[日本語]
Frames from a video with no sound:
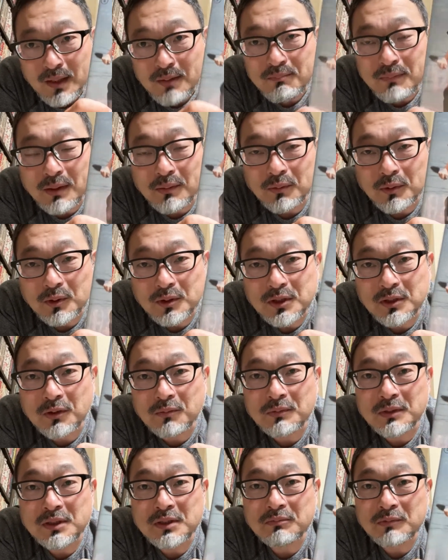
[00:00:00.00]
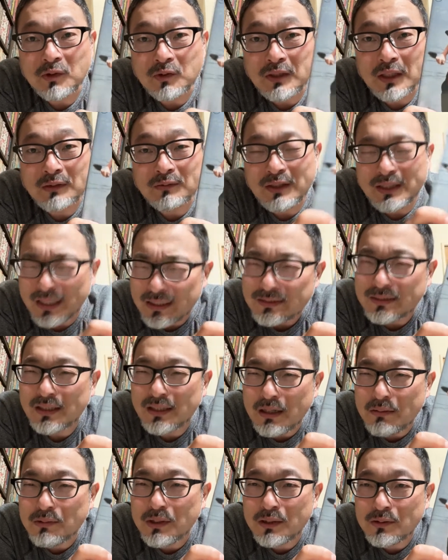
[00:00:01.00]
幻の湖のサントラ、八つ
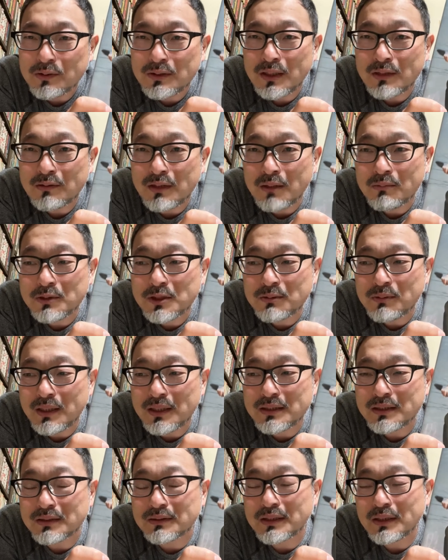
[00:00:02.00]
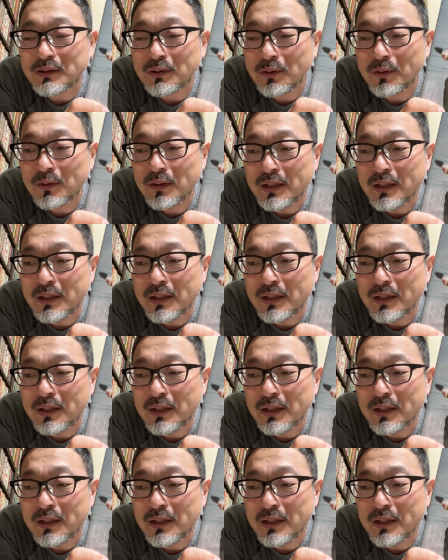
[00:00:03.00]
墓村のサントラも素晴らしいんですけど、